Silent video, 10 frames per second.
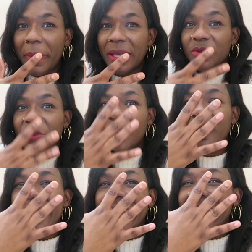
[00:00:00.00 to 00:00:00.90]
maison
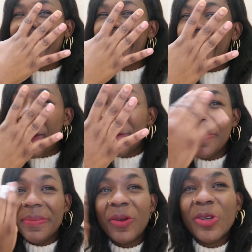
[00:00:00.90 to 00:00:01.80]
comme ça, les gars, mais
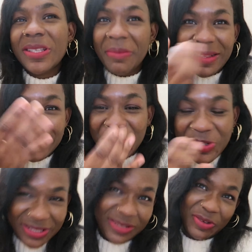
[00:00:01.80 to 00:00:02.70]
même ça m'a des
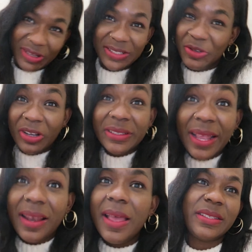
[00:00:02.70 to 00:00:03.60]
saucisses
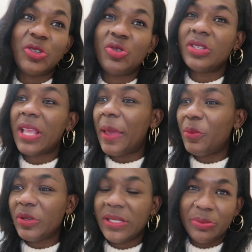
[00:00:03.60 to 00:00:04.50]
cocktail. C'est juste
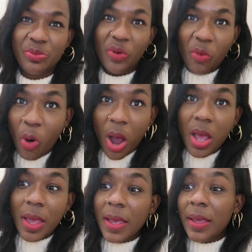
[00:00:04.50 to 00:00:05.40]
impossible pour moi.
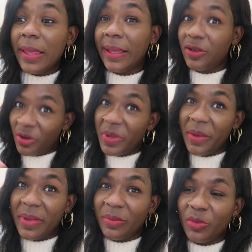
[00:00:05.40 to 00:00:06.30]
Et quand bien
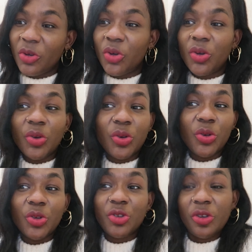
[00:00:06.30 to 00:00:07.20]
même
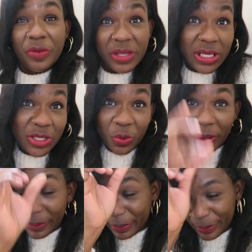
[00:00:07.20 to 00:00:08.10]
euh, je fais des
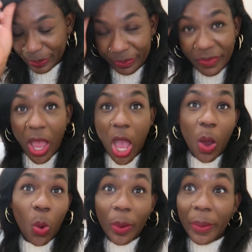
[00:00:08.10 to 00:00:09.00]
soins,
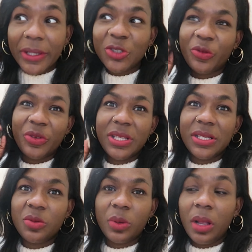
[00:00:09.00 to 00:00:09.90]
je fais des
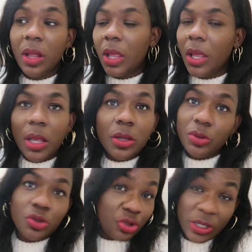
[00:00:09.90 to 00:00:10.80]
soins,
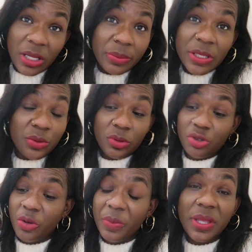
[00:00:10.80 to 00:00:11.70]
je garde mes ongles,
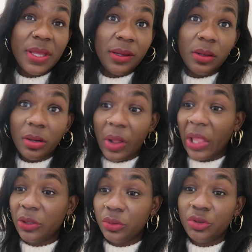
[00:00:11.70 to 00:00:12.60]
je mets des gants
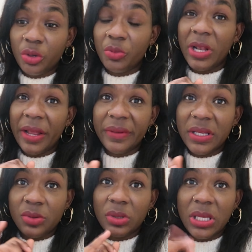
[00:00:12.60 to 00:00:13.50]
et tout, je me lave
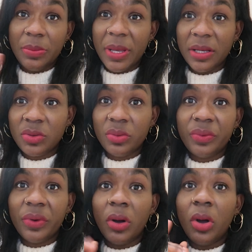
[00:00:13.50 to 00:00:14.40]
les ongles hyper
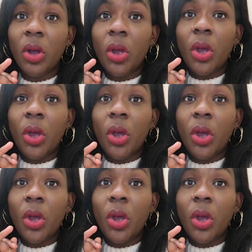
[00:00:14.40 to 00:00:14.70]
souvent.